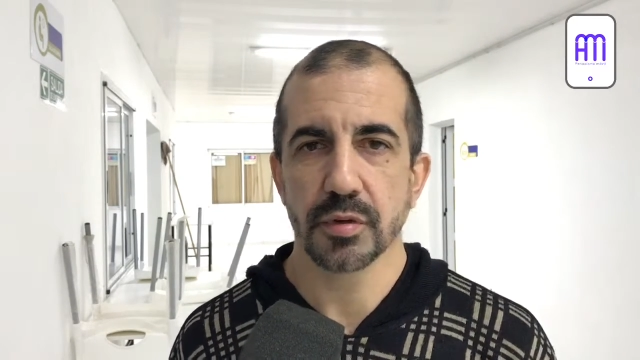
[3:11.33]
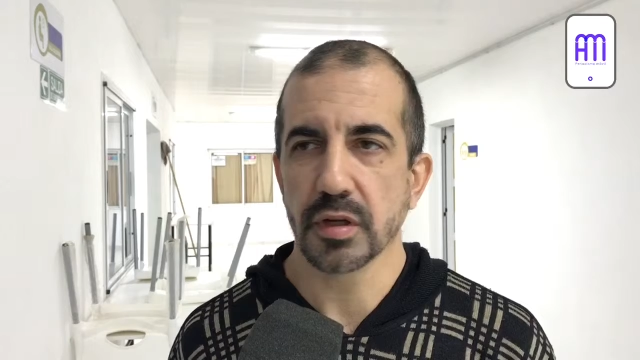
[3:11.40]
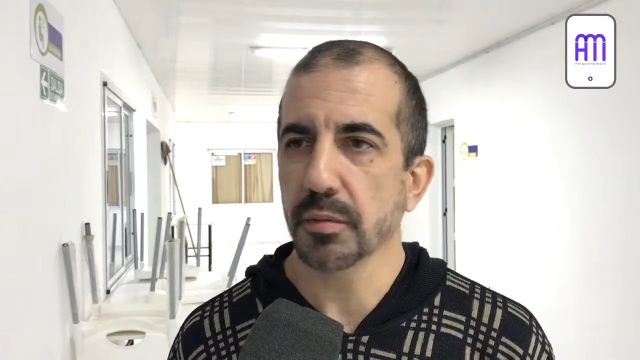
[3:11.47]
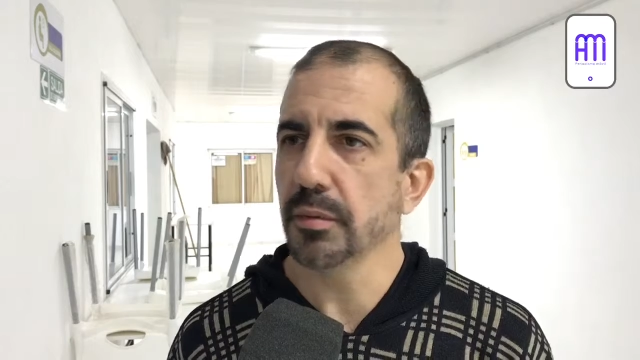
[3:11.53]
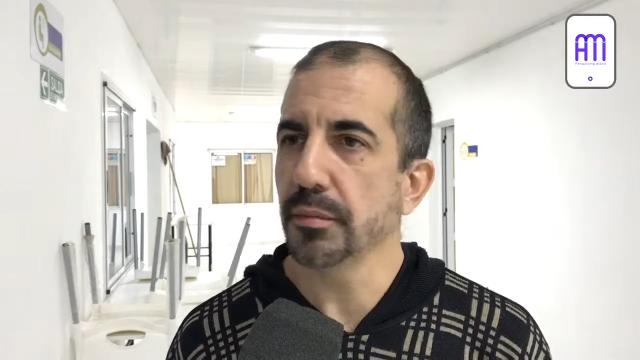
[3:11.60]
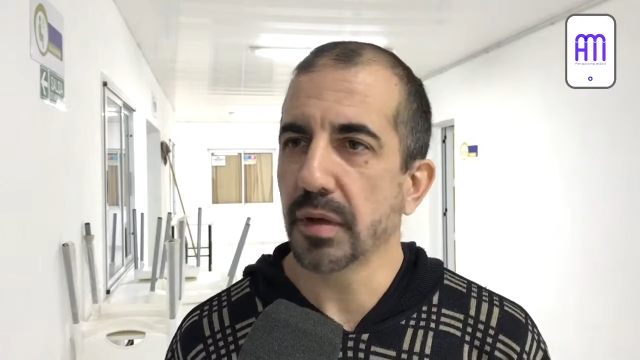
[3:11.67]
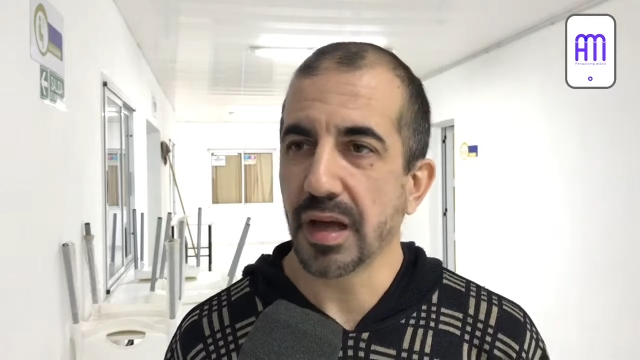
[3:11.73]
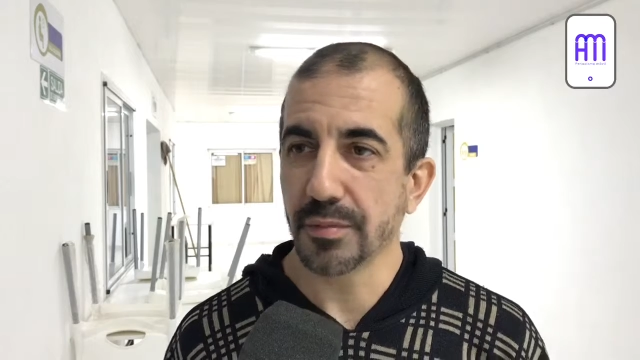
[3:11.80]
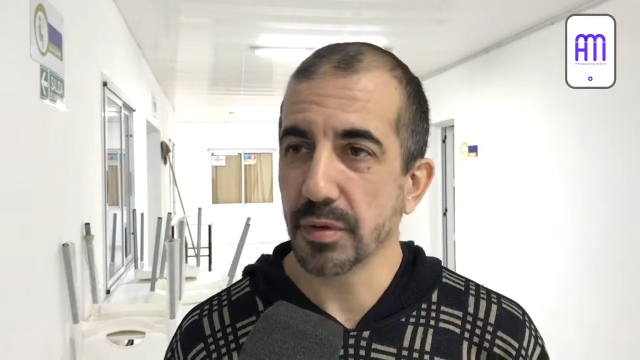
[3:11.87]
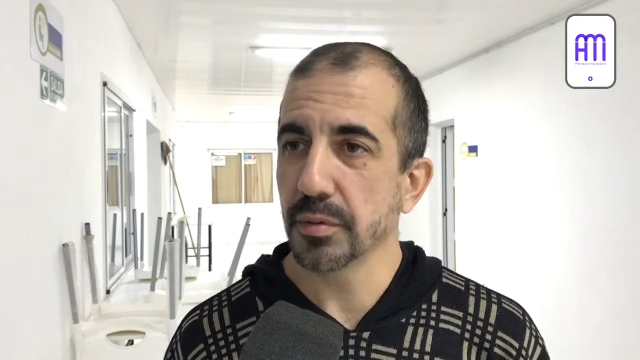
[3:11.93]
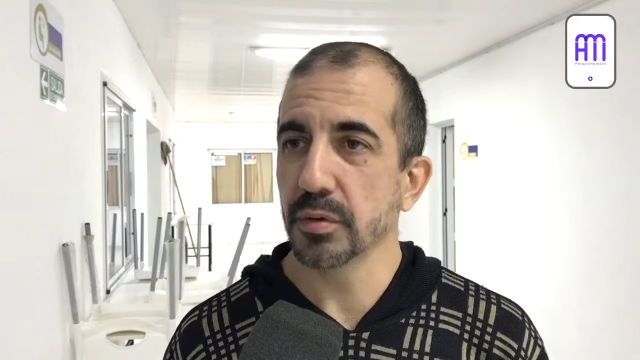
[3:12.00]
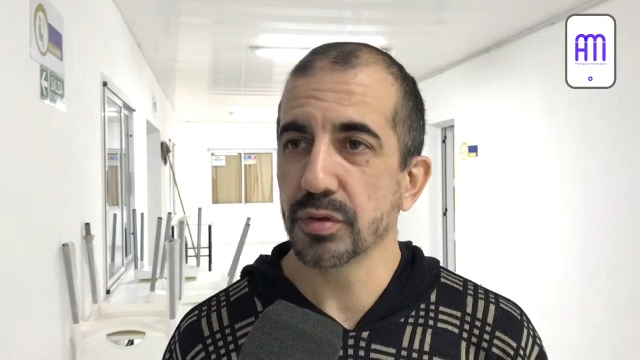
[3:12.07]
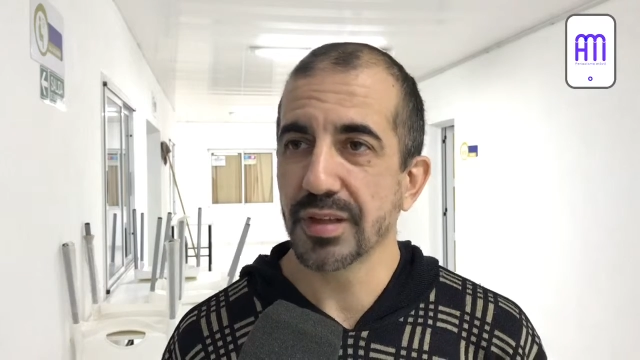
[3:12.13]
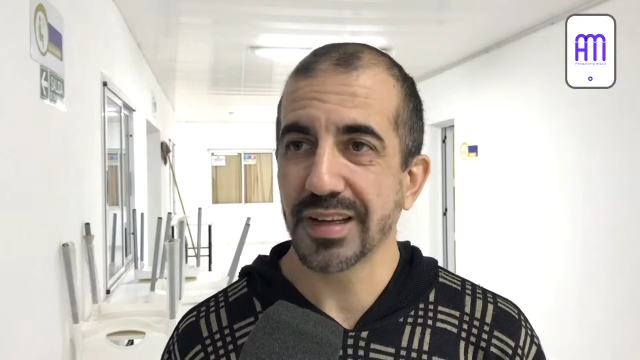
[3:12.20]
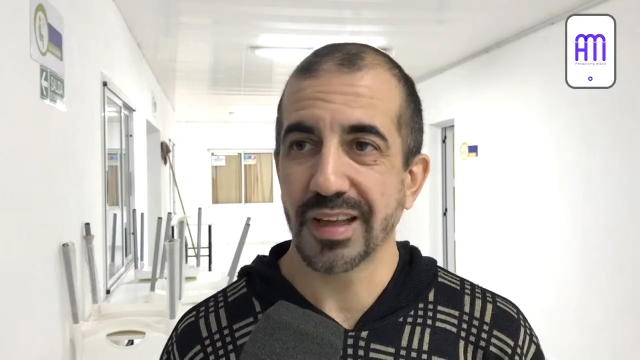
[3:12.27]
porque a mí, a mí
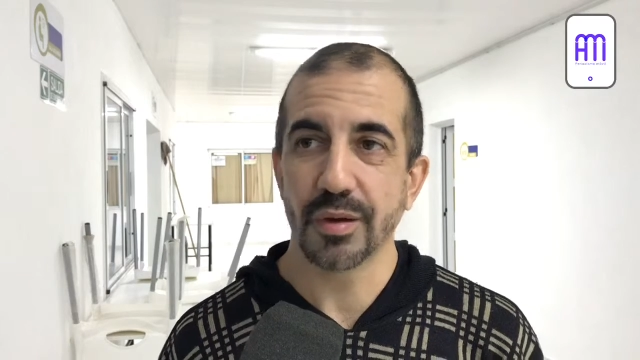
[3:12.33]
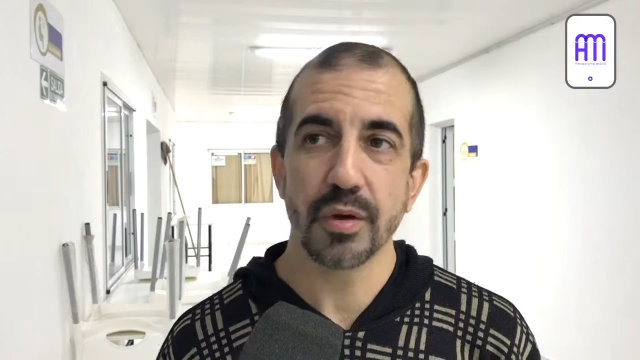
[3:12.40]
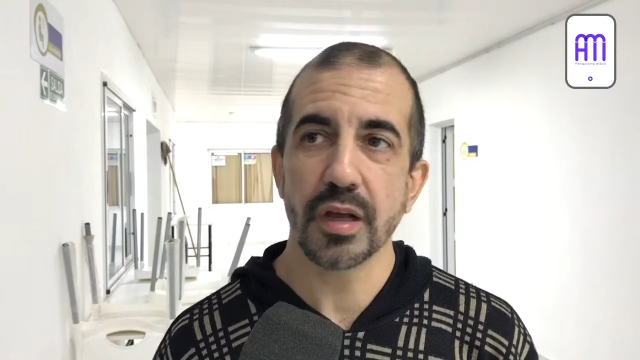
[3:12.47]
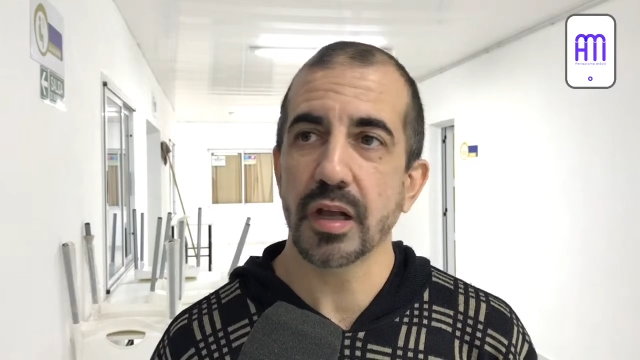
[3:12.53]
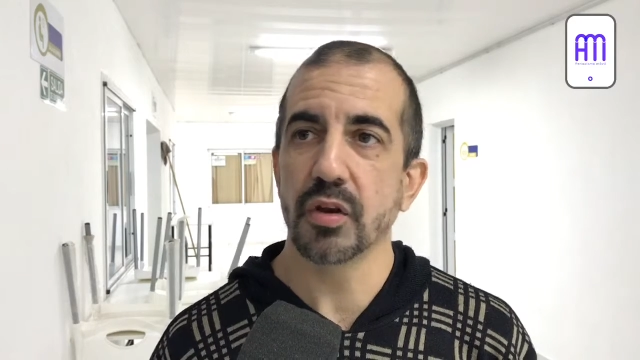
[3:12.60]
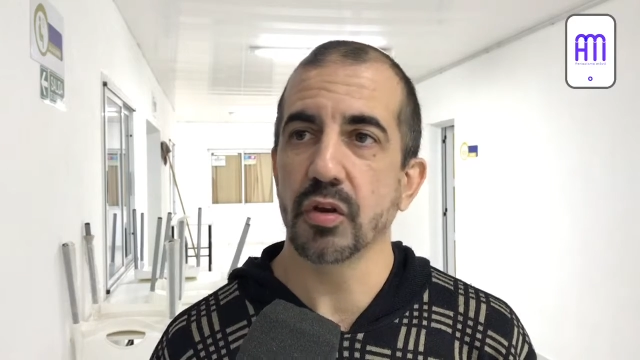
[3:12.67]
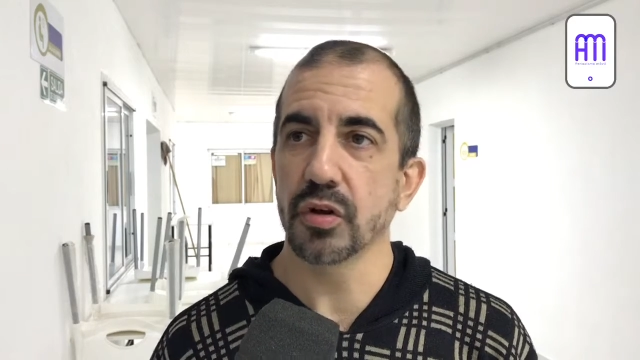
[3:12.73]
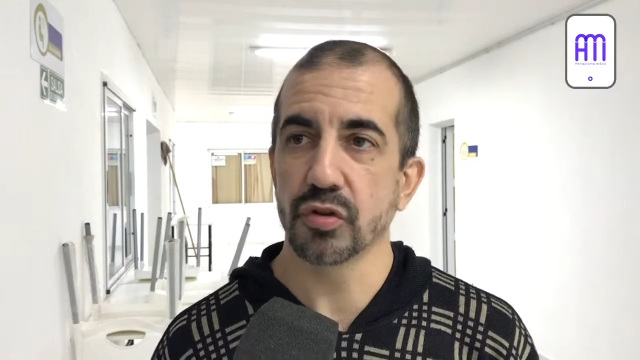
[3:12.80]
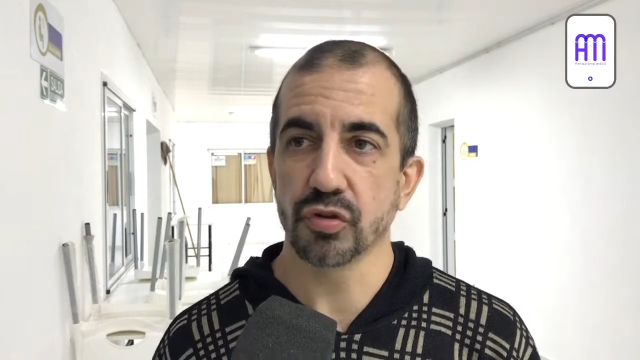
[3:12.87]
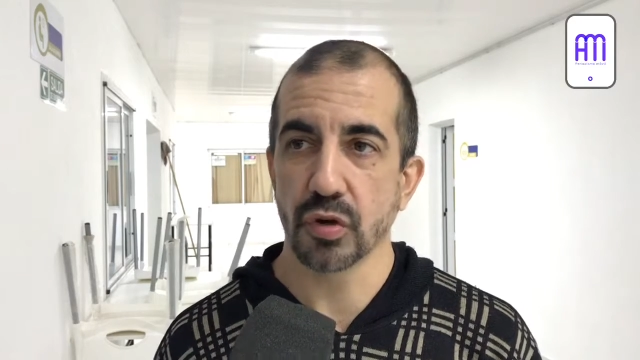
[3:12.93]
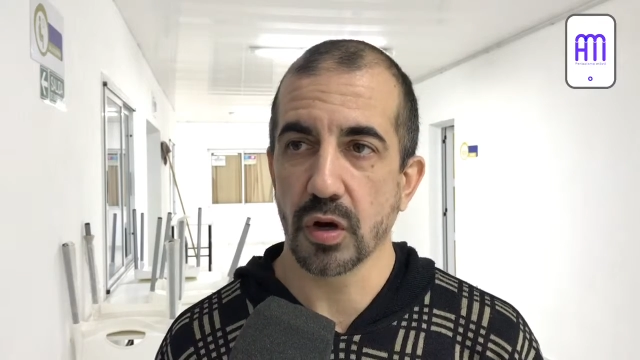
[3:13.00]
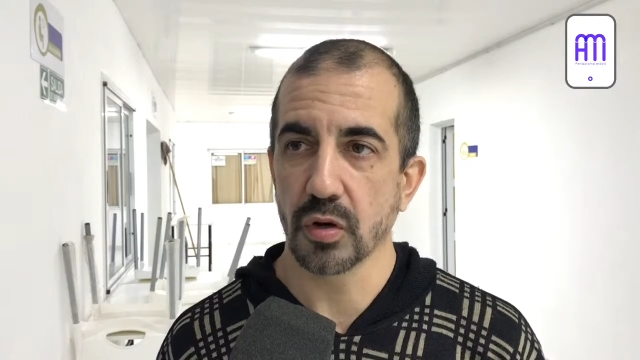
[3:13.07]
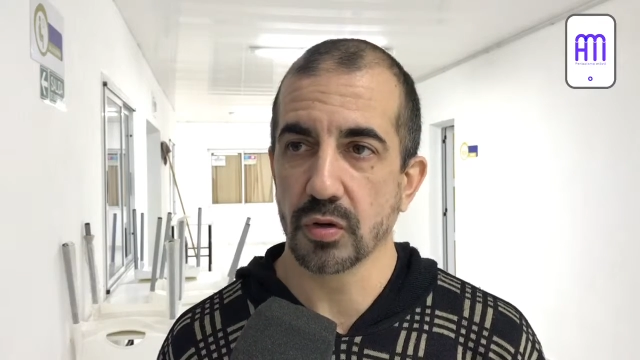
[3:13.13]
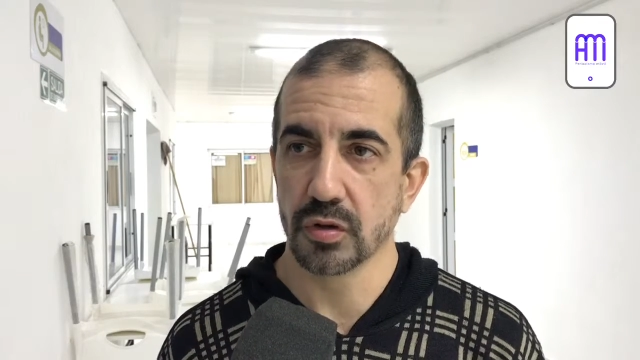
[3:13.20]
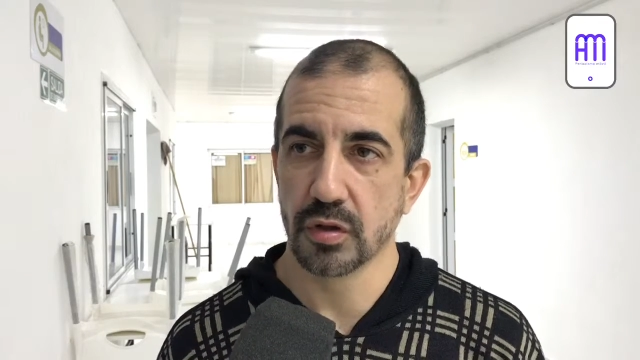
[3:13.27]
me gusta que vean lo que
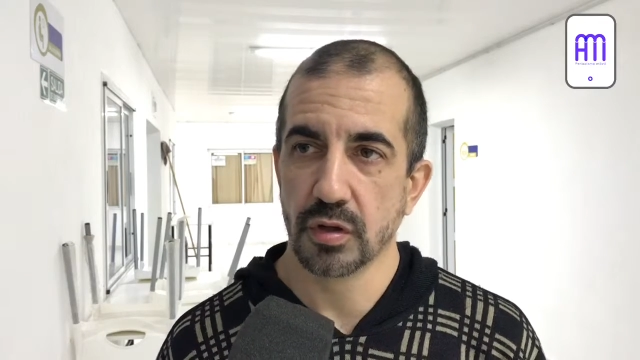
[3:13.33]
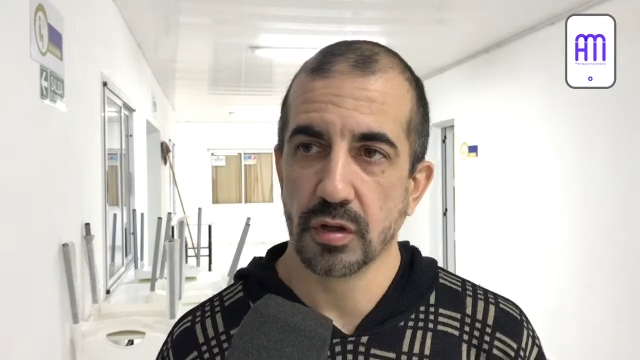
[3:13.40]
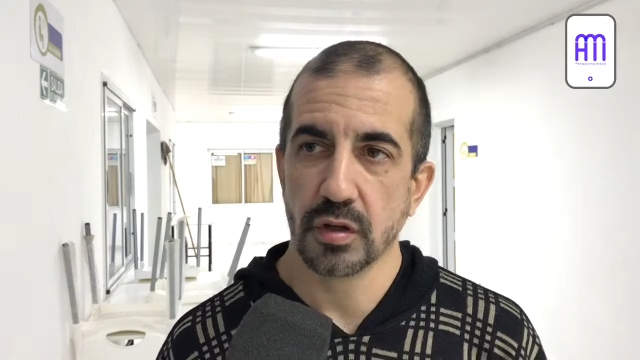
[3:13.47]
yo hago,